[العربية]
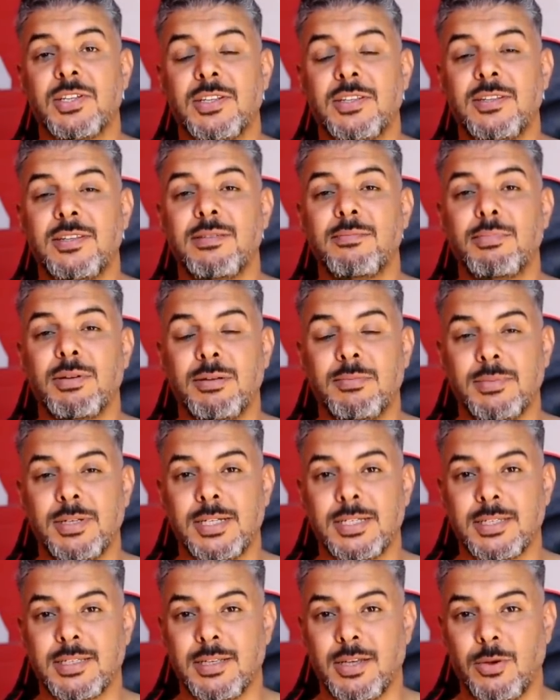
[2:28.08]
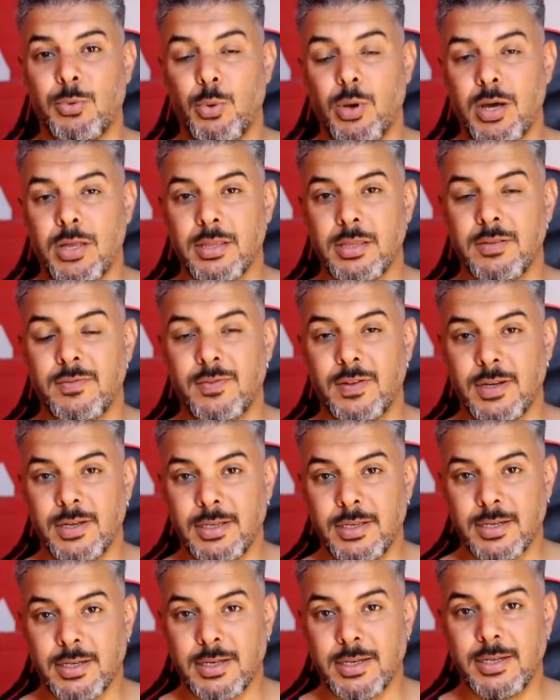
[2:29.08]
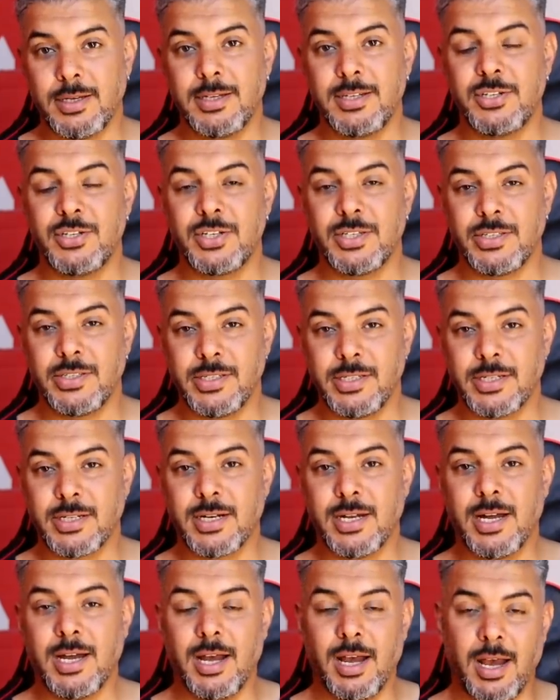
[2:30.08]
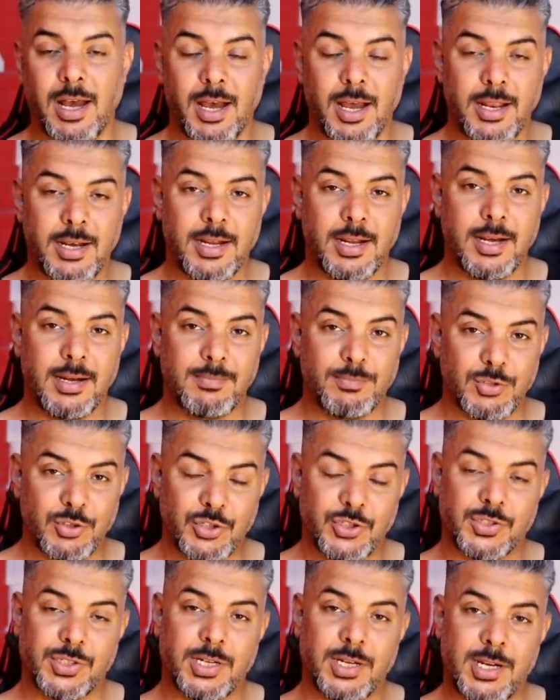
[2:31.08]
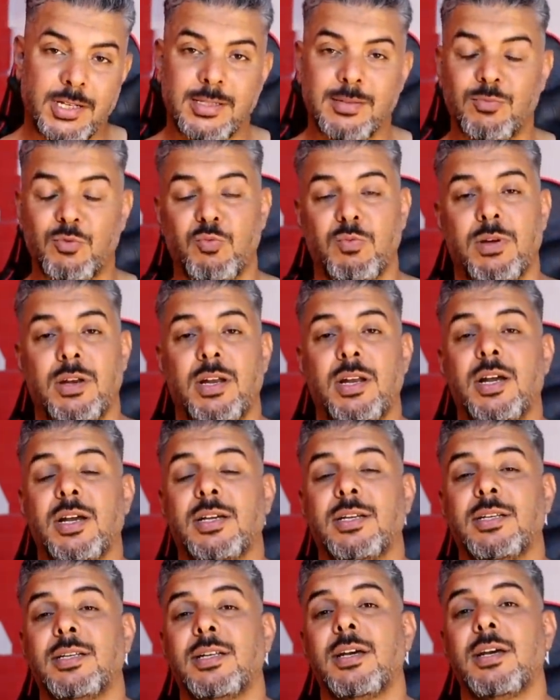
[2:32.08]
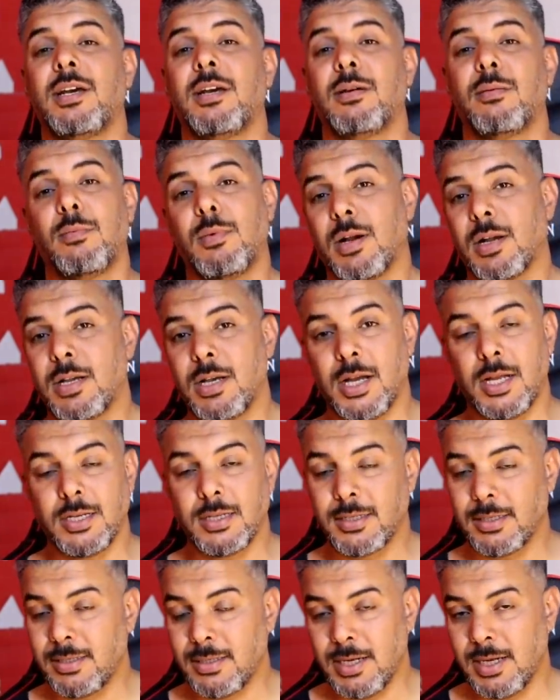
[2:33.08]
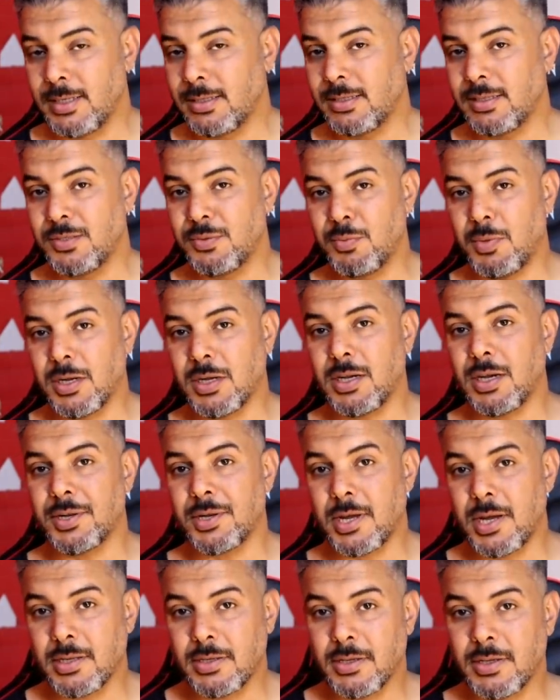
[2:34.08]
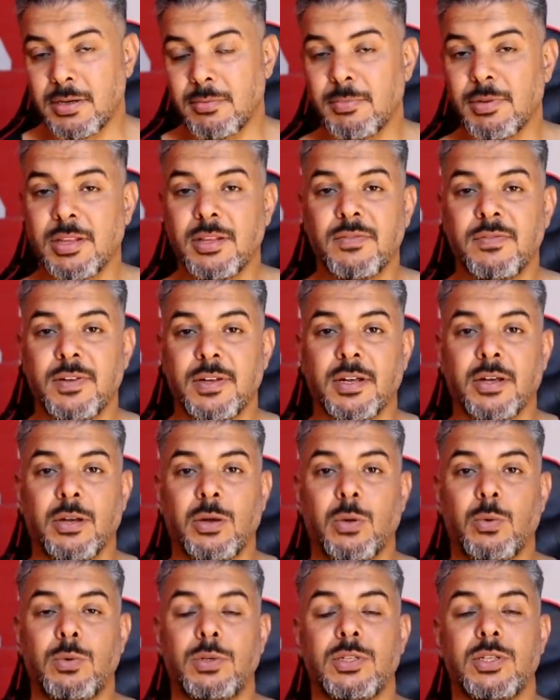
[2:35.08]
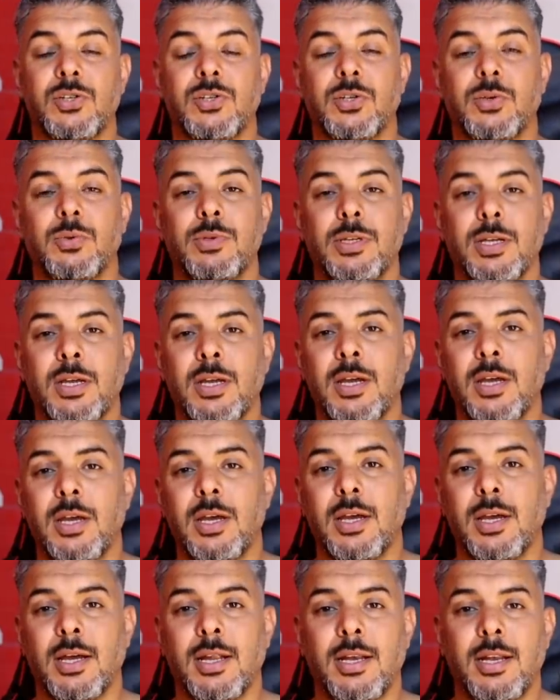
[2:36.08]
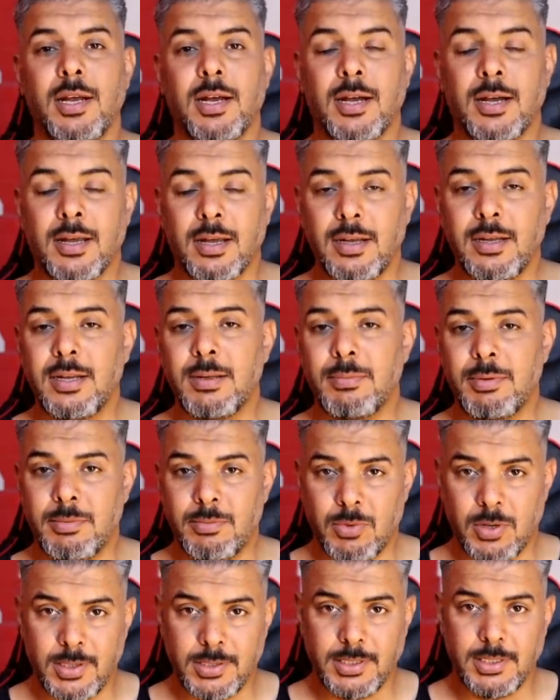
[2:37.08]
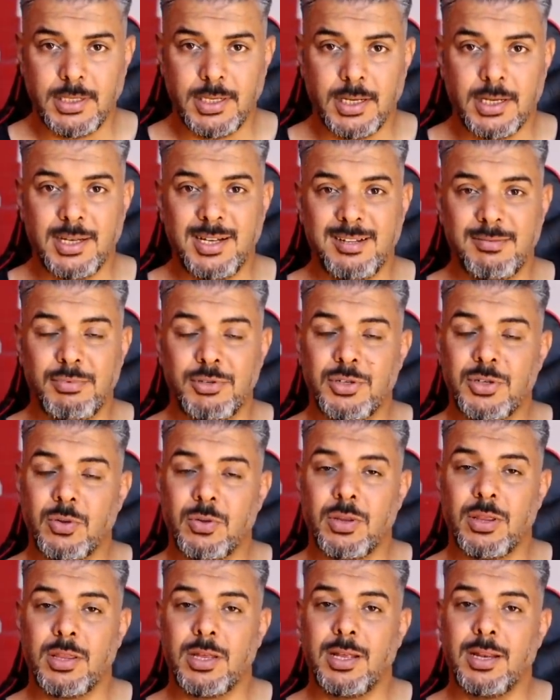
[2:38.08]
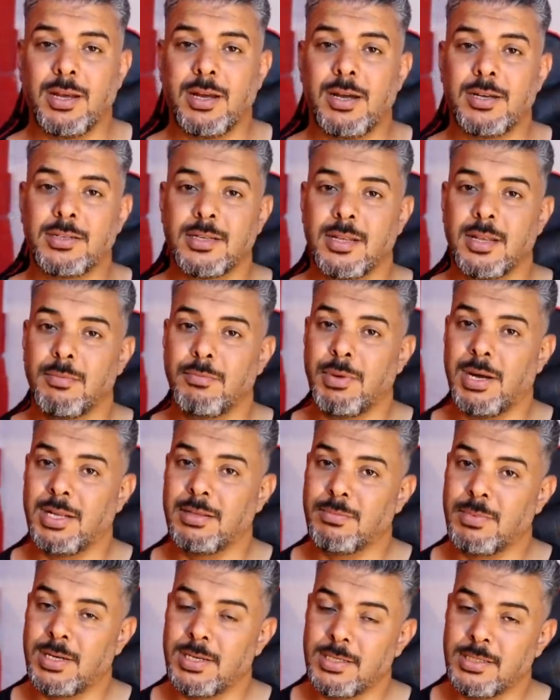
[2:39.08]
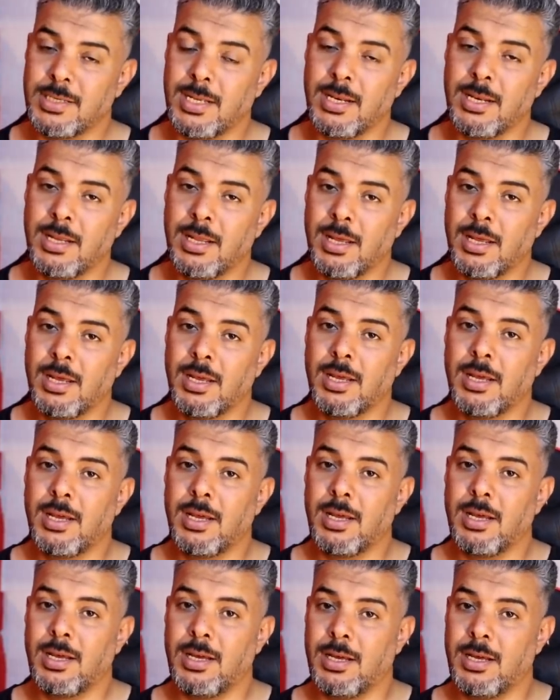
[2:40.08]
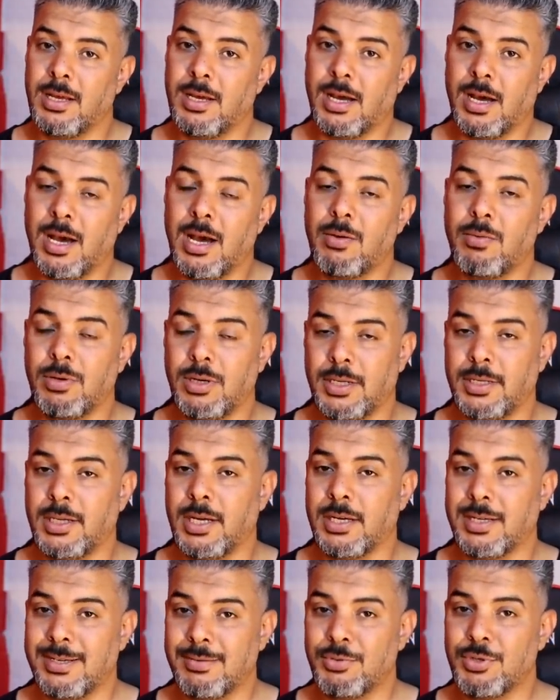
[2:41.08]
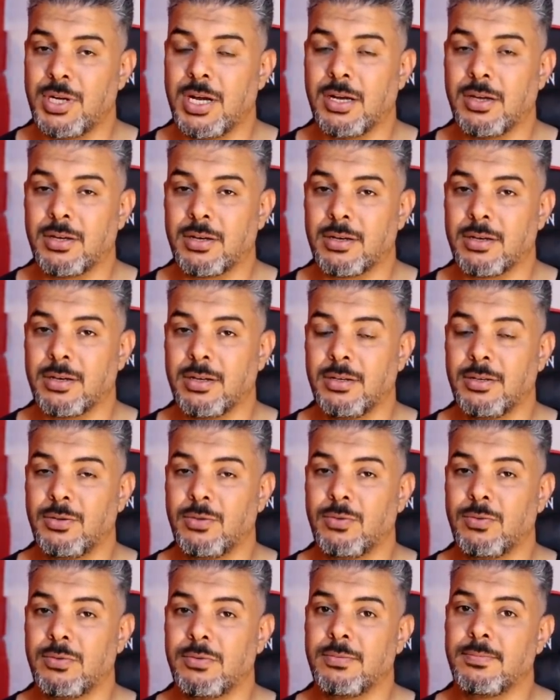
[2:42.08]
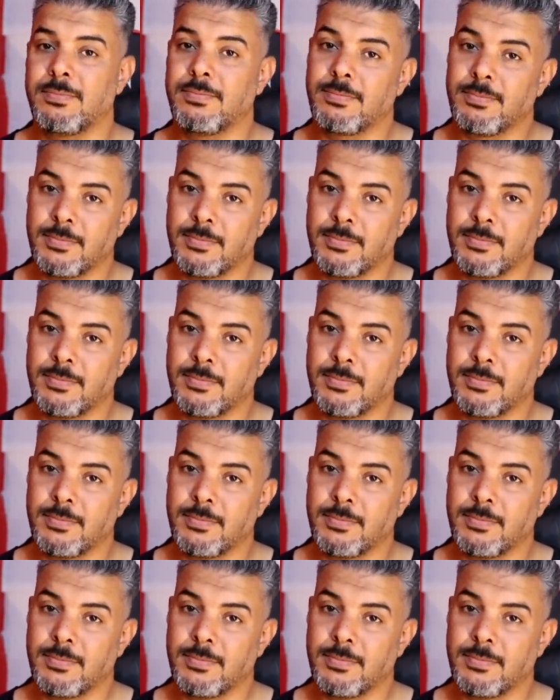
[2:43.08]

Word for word: 60% استحواذ لفريق الجزيرة على مجريات المباراة لكن ما كان يهدد ما كان خطر مثل فريق القوات الجوية اللي قلب الموازين أكيد بالشوط الثاني خاصة بعد ما نزل آه، حاول يعني حكيم شاكر أنه